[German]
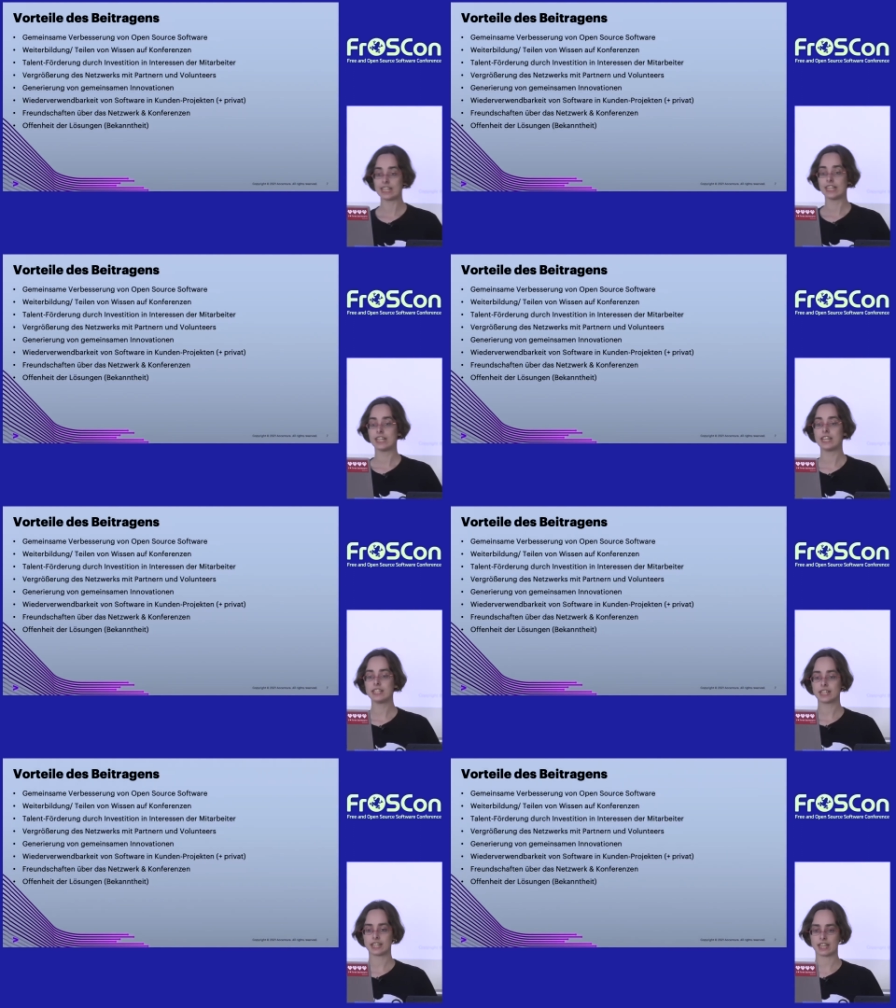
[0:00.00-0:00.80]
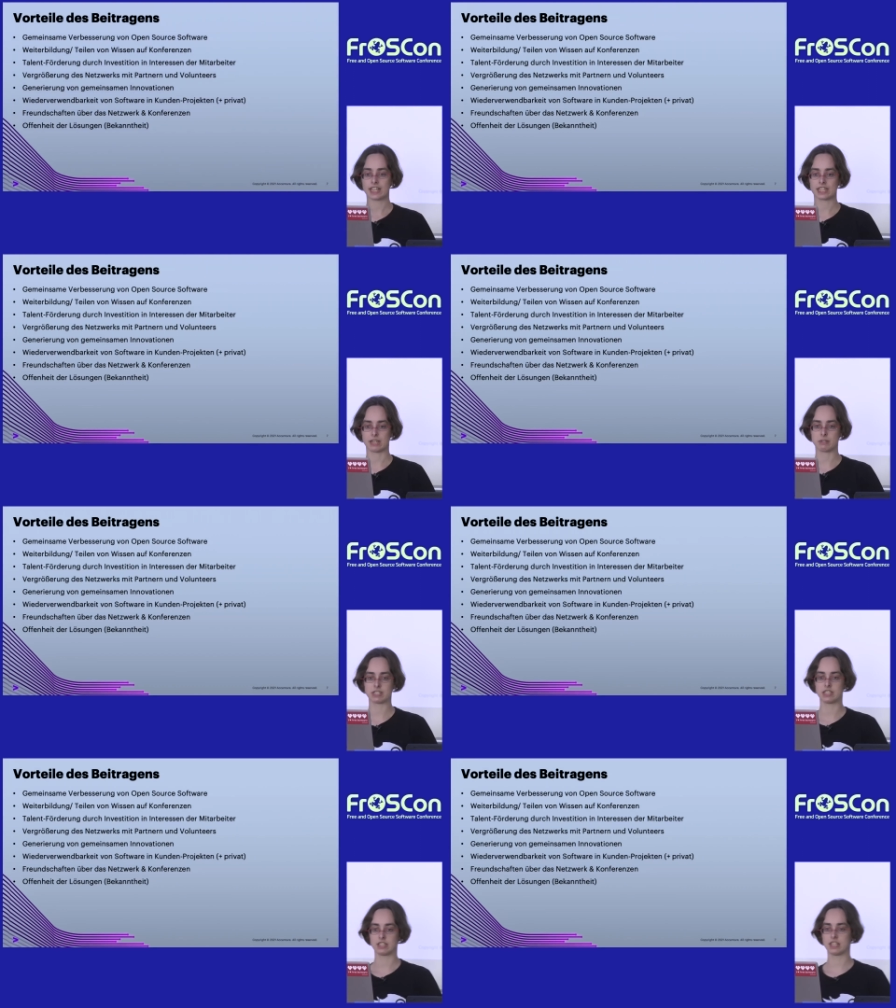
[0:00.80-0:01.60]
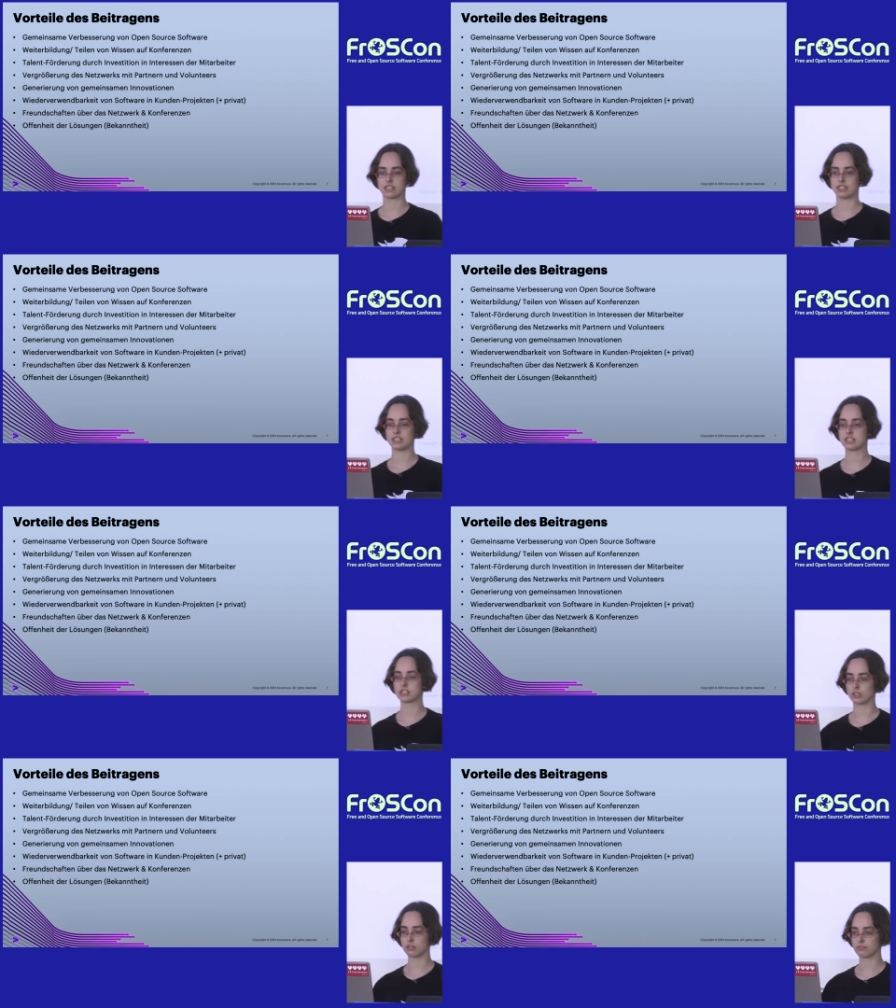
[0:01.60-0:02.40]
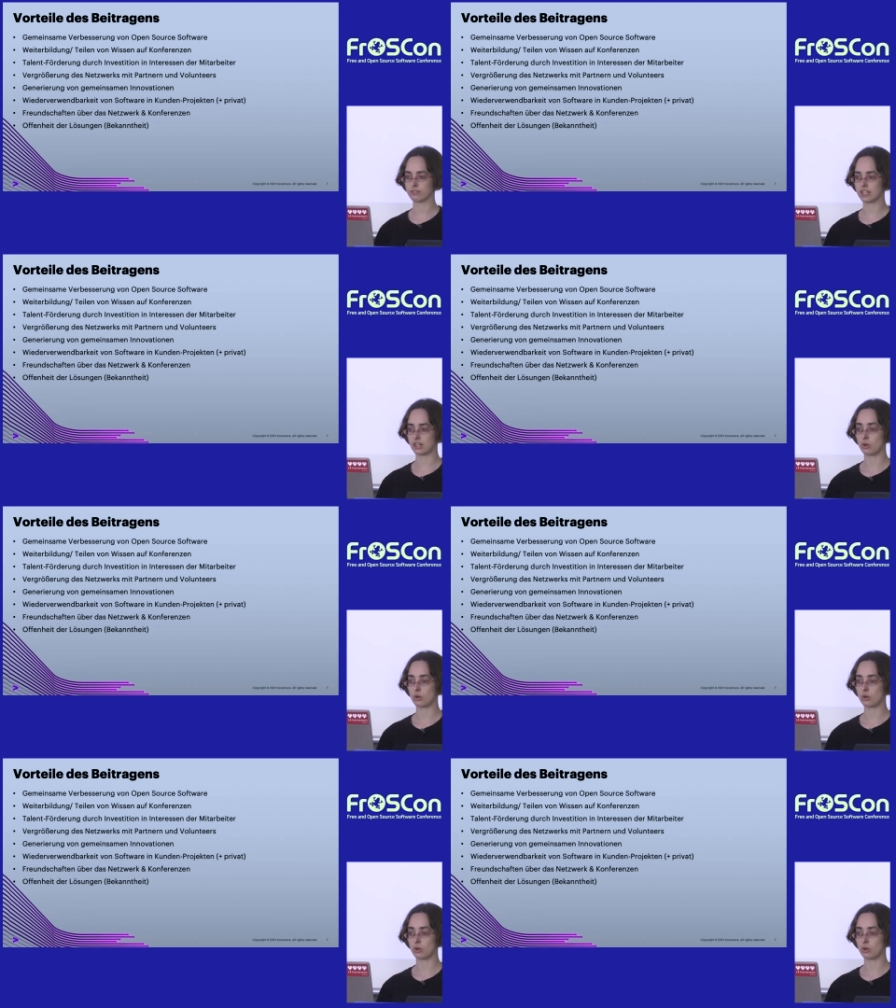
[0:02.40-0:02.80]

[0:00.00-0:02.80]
Hinterher die, äh, ist die Software